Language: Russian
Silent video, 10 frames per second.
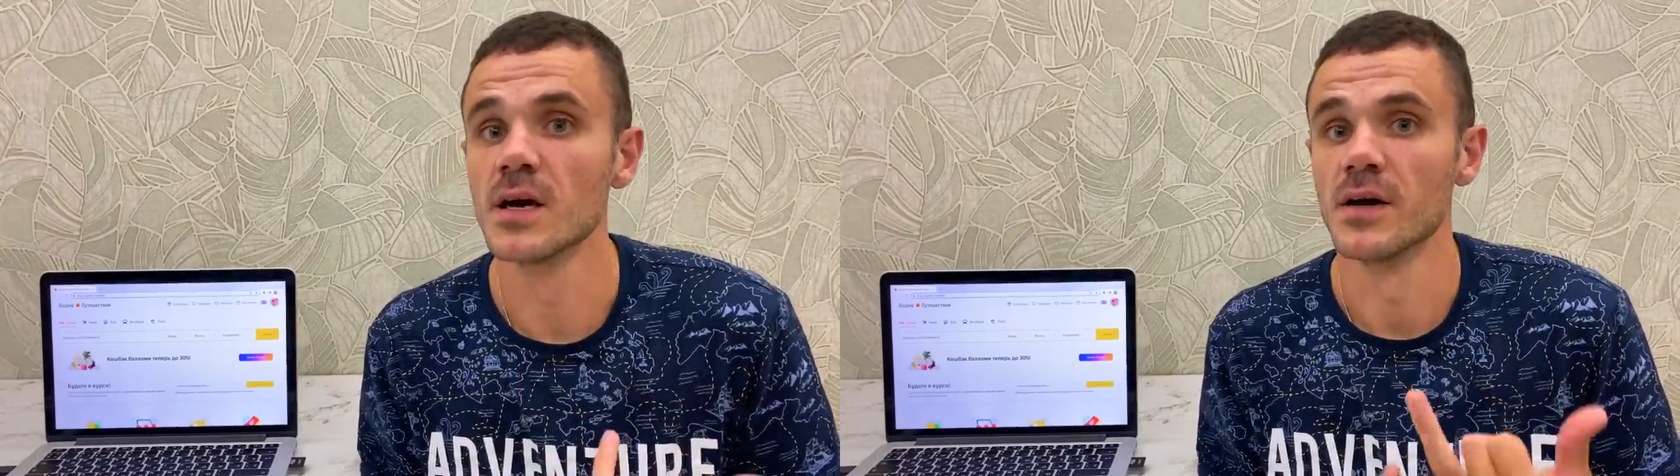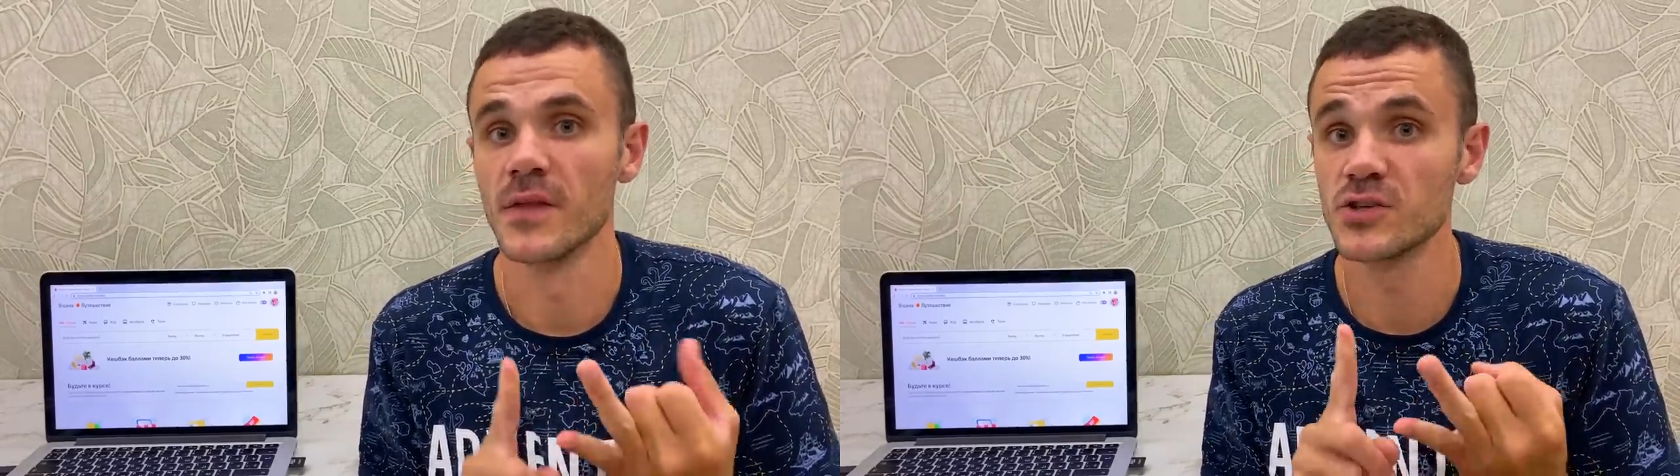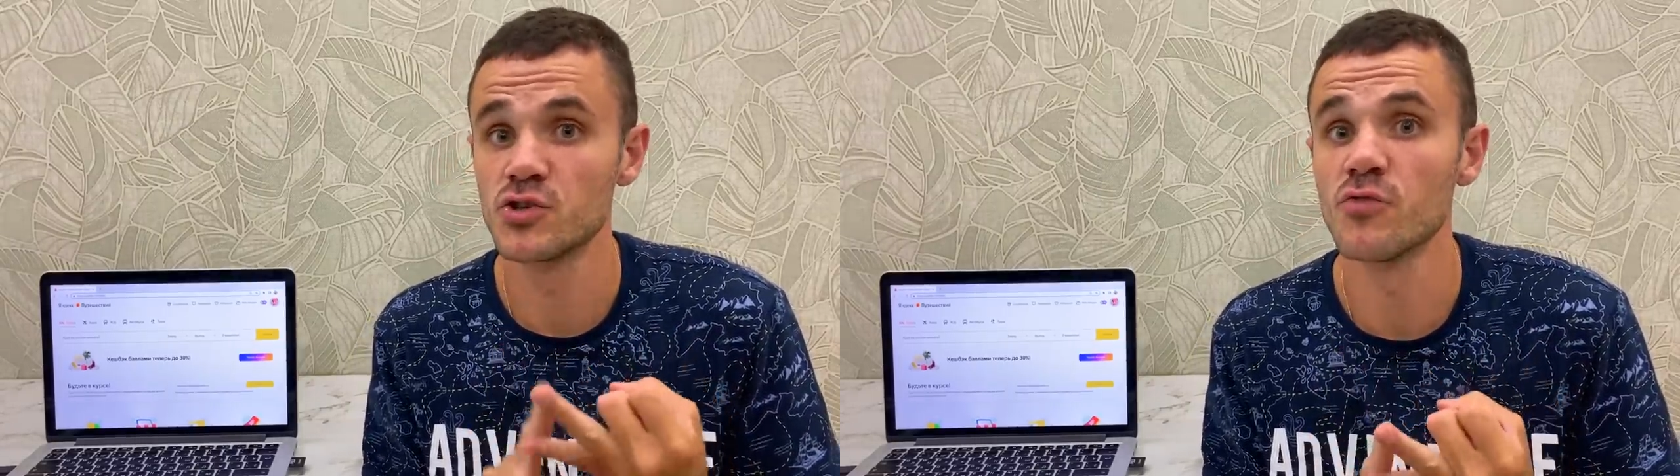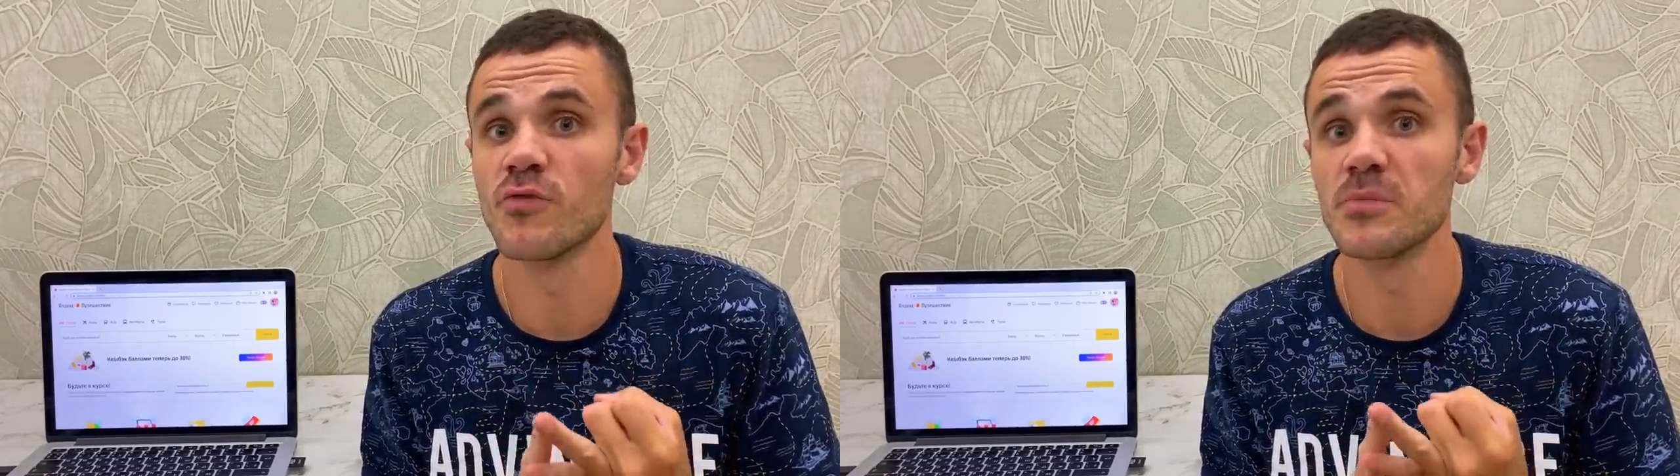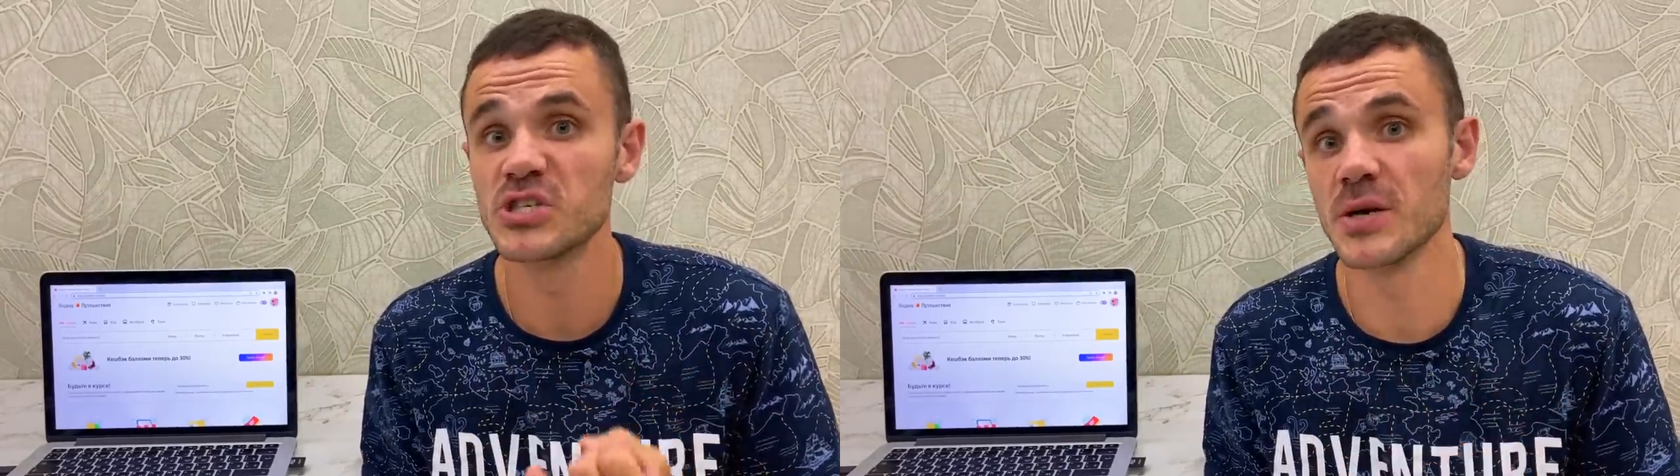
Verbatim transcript: на чем вообще